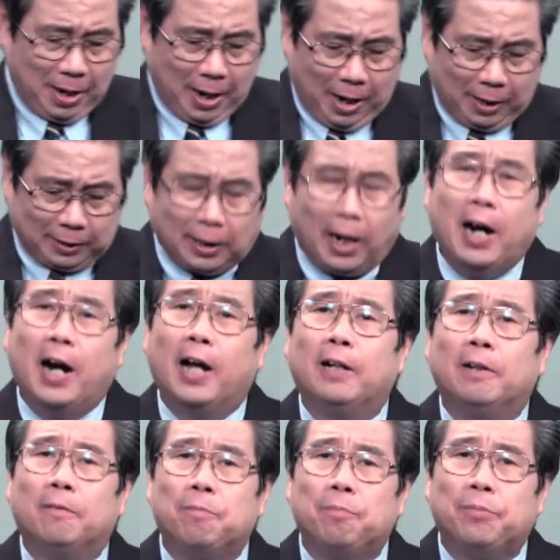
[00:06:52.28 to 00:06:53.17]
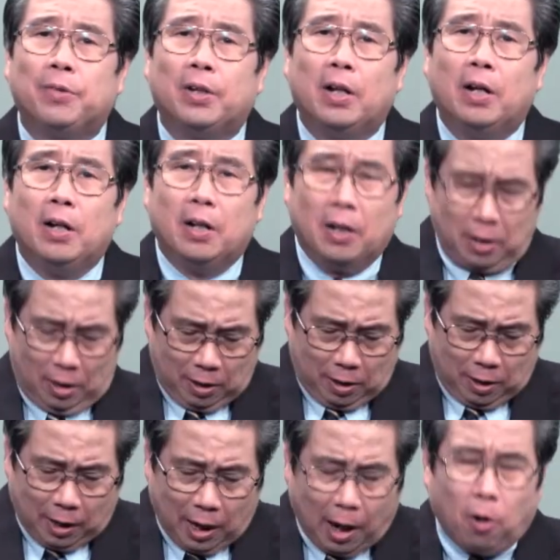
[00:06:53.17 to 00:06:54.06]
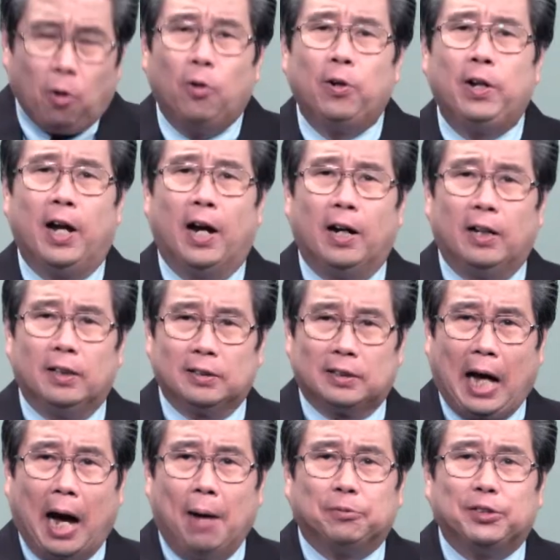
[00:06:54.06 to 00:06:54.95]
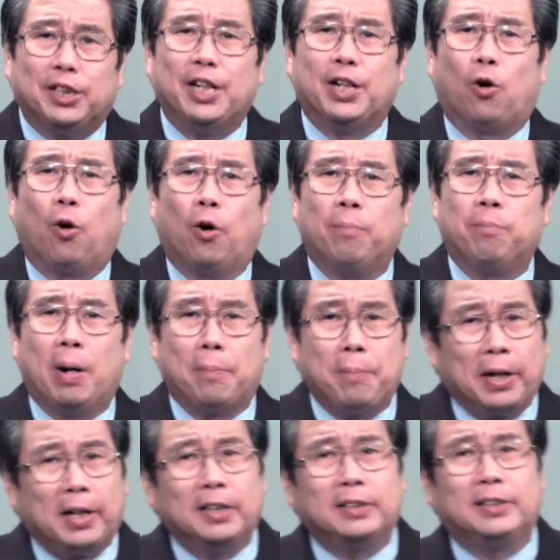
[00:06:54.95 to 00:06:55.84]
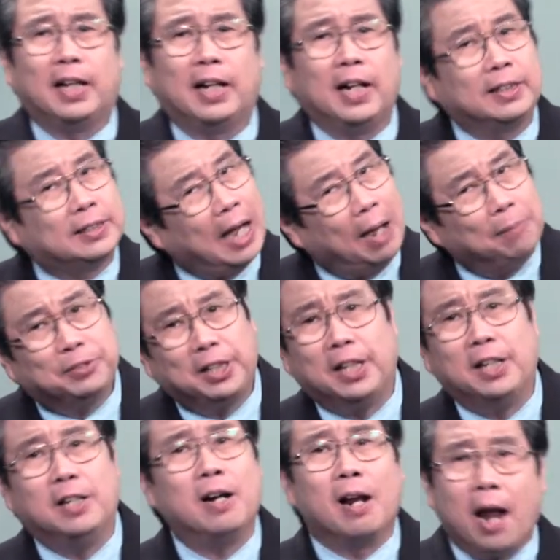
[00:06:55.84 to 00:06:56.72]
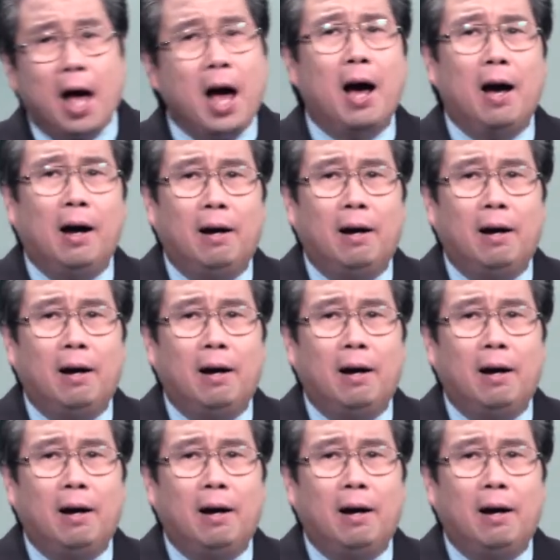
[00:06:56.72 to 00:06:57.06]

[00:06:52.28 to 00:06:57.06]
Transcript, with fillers: อาจารย์เราเนี่ยสามสี่คนมาเป็นคริสเตียนได้สามสี่เดือนแล้ว